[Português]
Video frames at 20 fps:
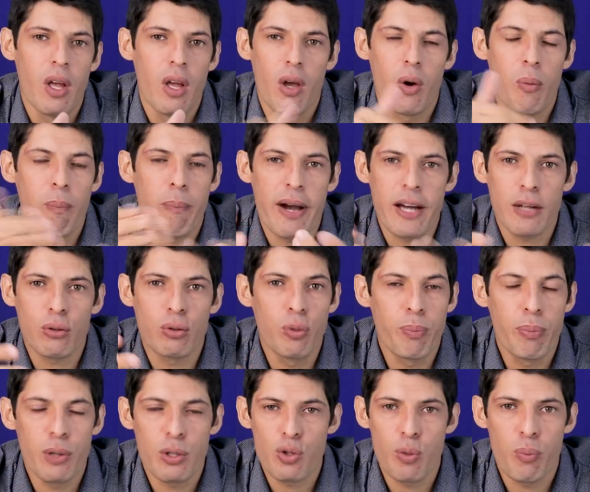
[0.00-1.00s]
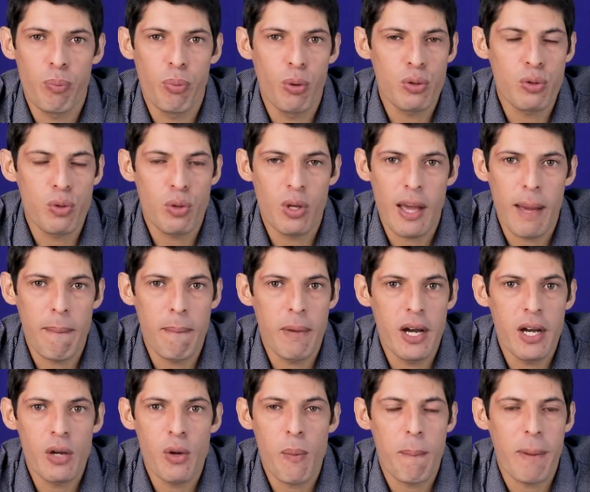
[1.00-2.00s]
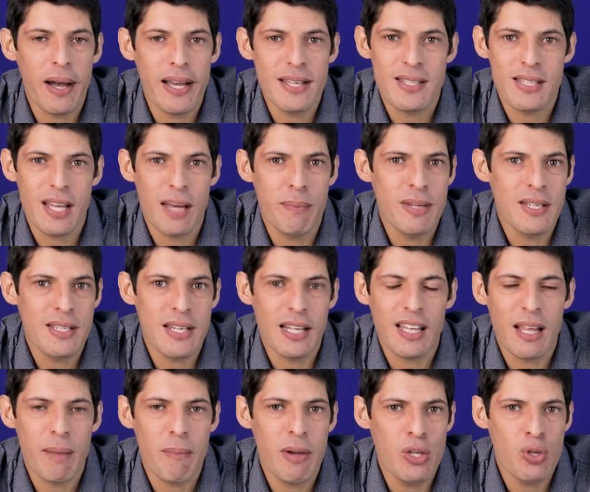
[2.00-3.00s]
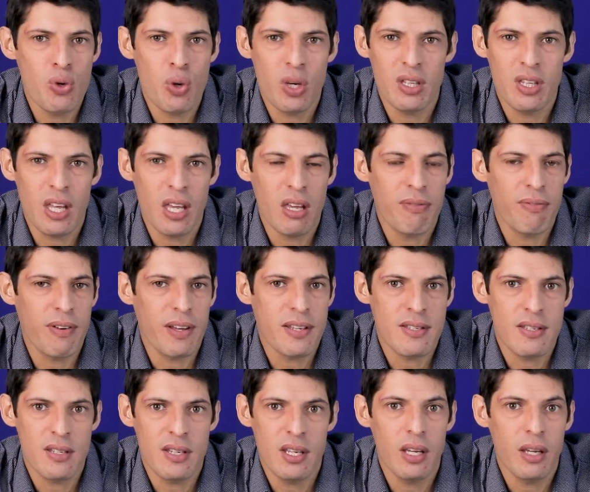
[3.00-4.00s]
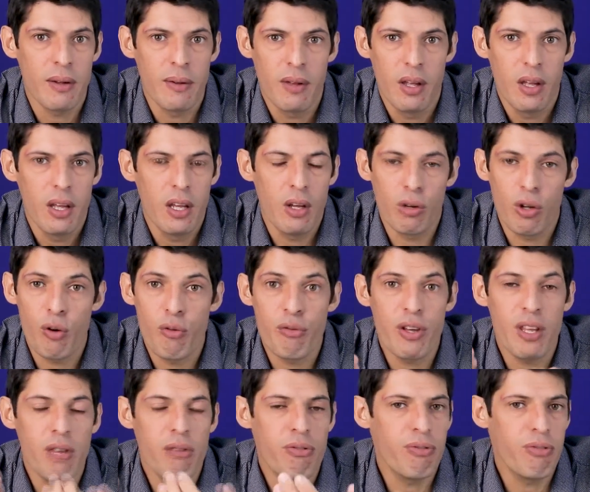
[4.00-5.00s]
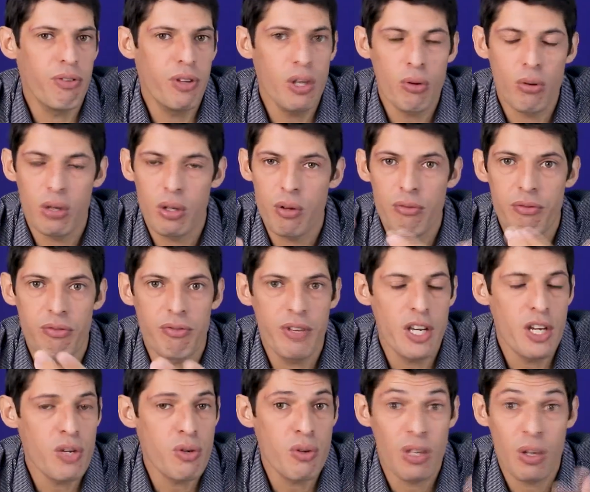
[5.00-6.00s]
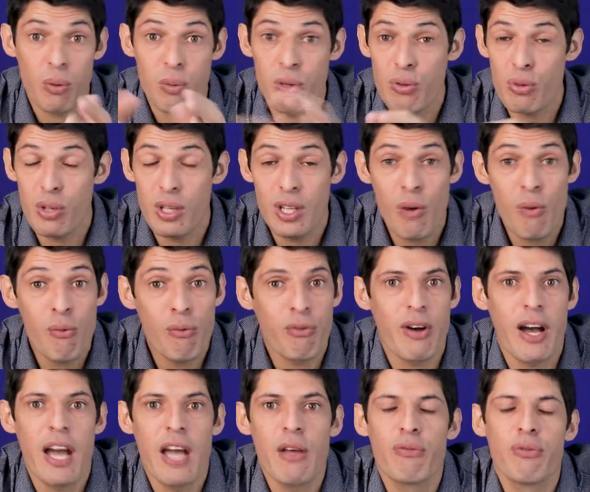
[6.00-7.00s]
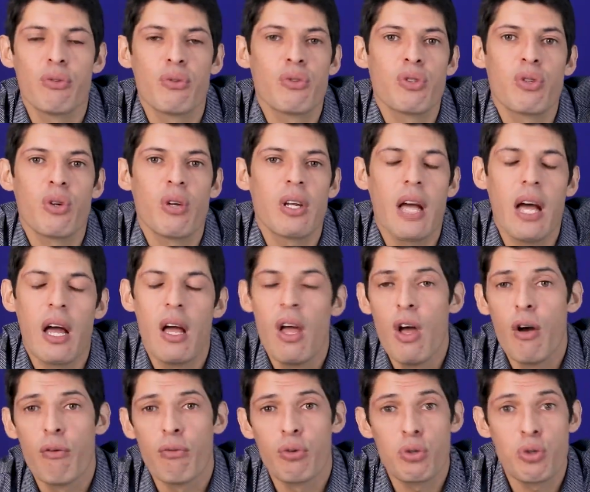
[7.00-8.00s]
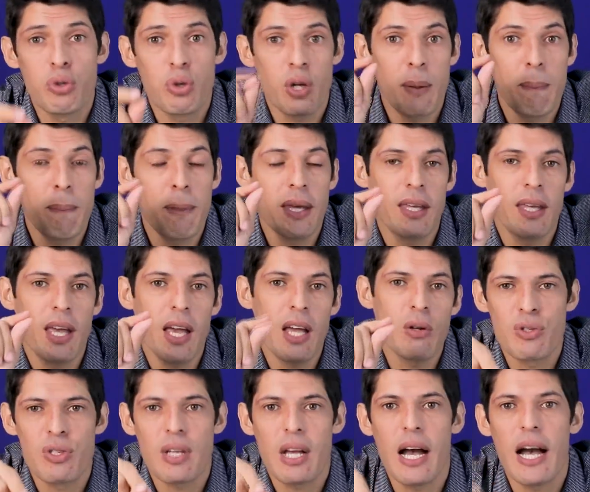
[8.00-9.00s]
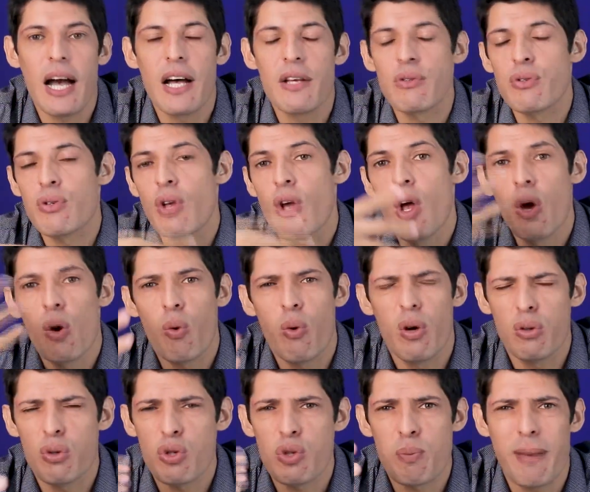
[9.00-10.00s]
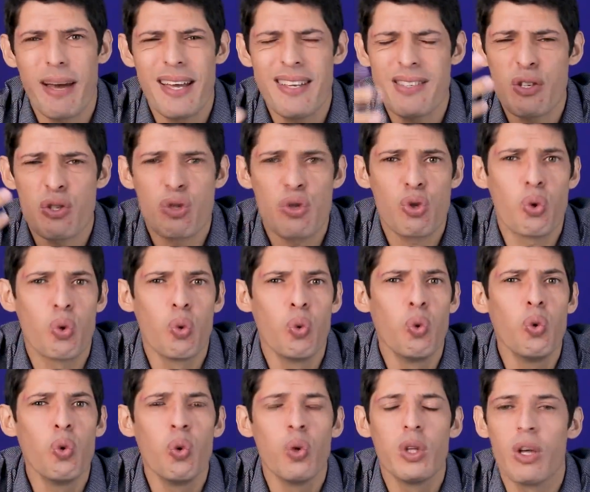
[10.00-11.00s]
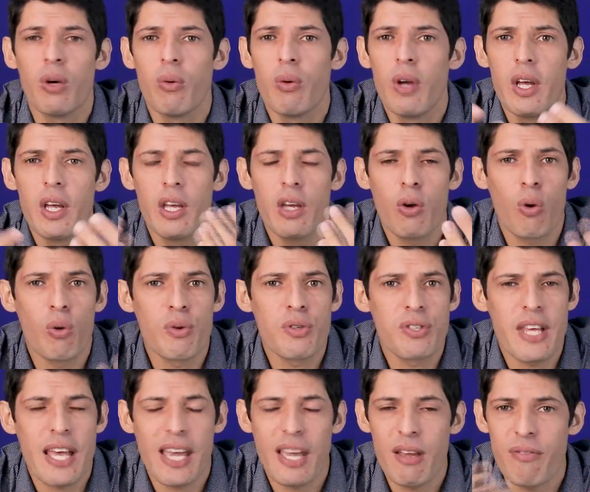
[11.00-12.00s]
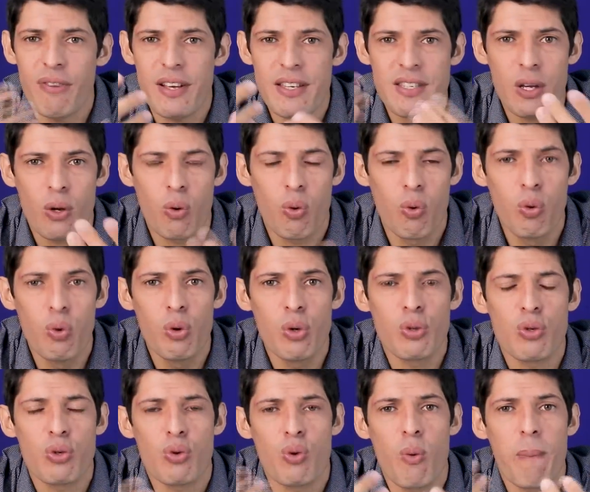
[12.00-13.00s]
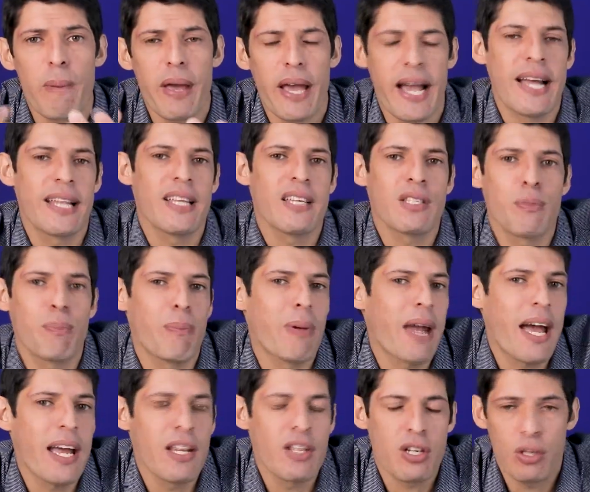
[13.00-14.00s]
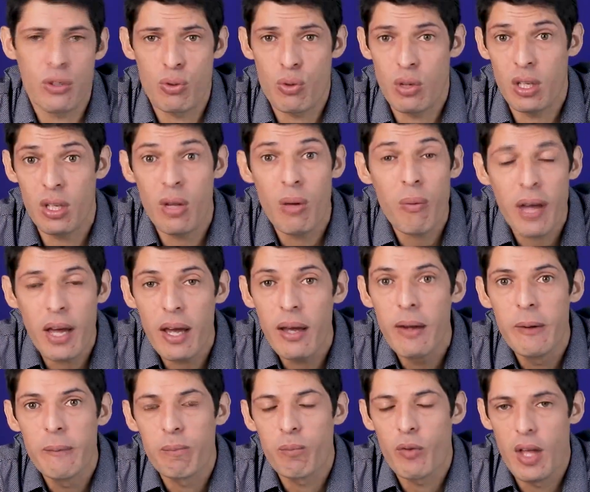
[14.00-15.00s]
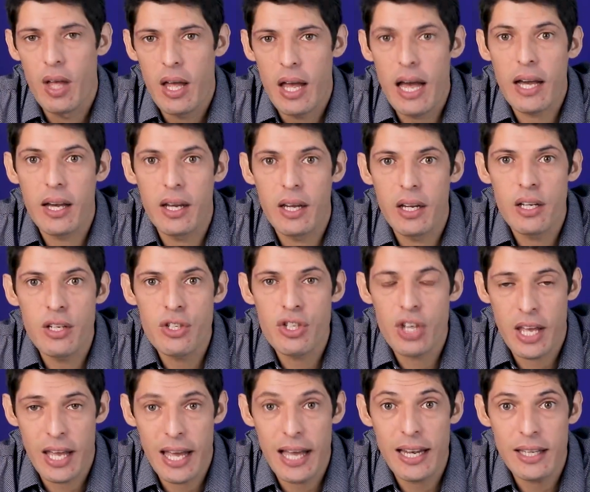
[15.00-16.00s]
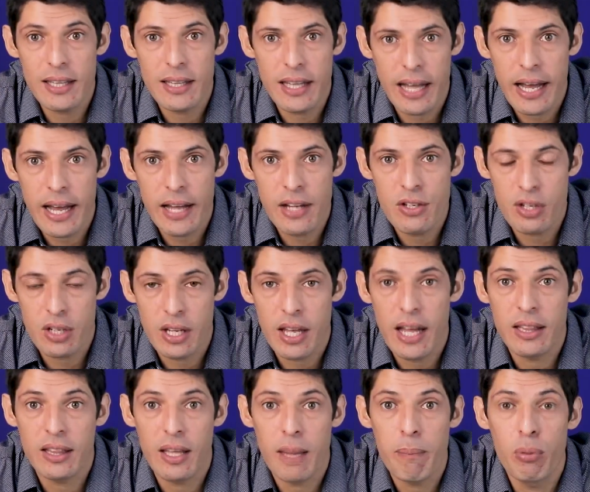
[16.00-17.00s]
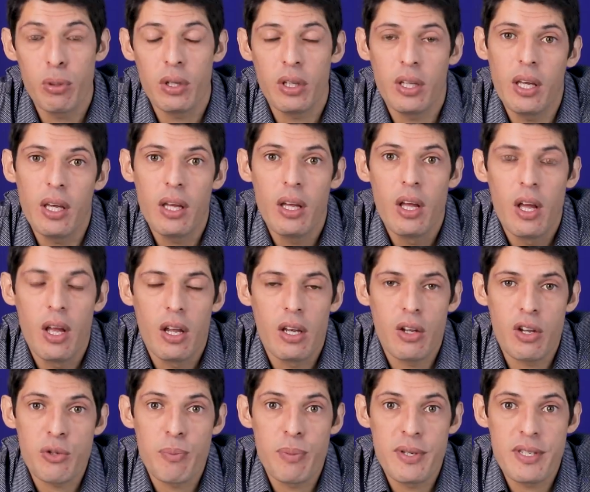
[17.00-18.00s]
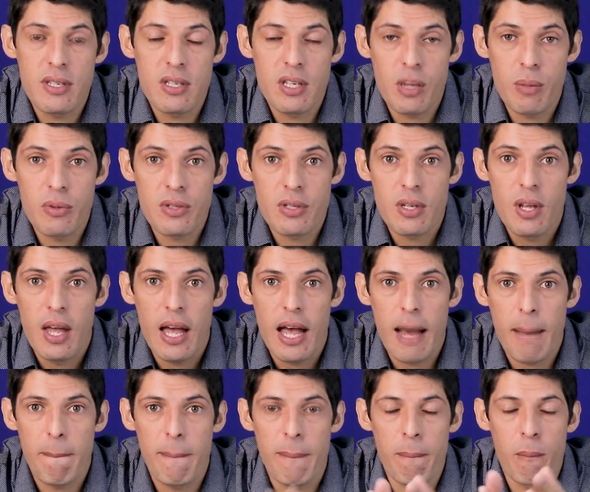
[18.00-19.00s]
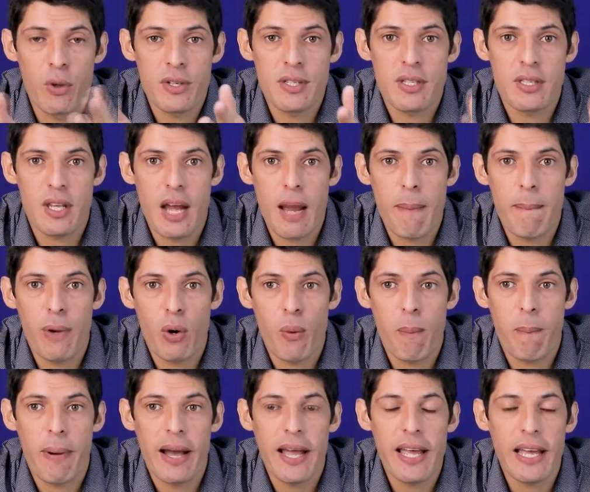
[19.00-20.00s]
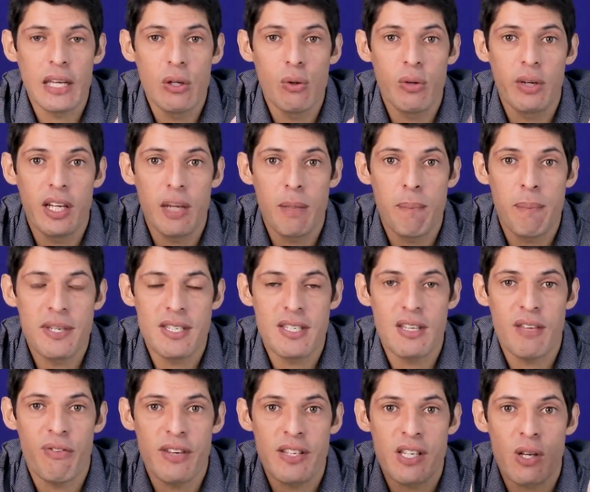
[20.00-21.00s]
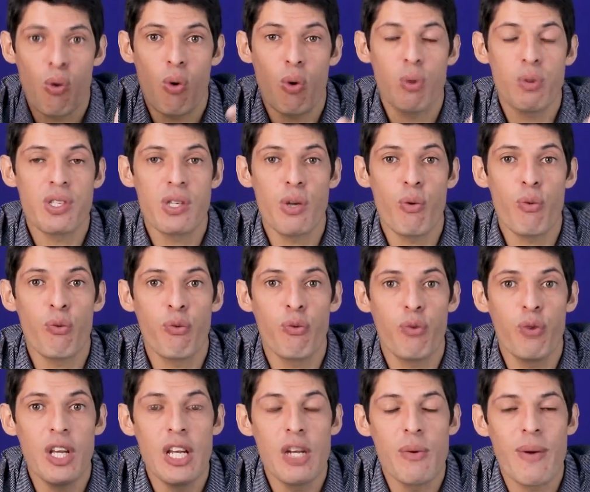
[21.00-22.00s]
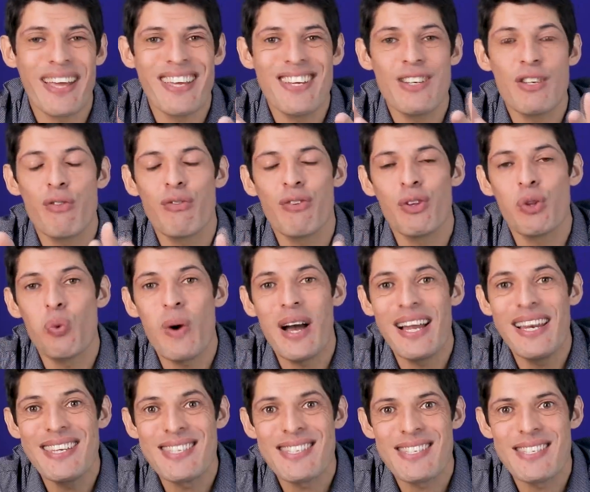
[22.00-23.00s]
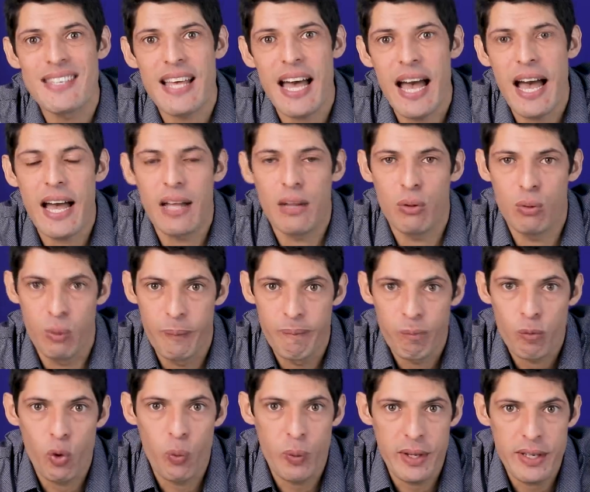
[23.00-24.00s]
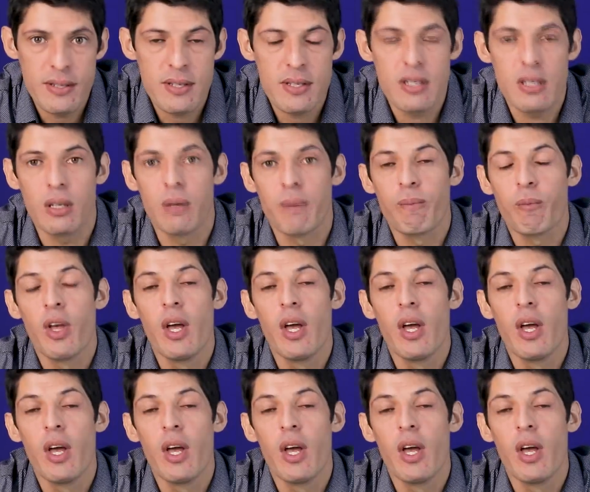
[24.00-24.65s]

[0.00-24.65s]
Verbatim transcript: Eu parto do pressuposto que a mãe, o pai sabe exatamente o que tem que fazer. Eu não verifico, eu não vejo, então isso não vai funcionar. Funciona em pequenos casos quando os pais estudam e conseguem fazer cursos com pegadas práticas, o que não é a grande realidade, né? Até porque nós precisamos mostrar para o pai aquilo que ele precisa fazer com o seu filho, é individualizado o ensino.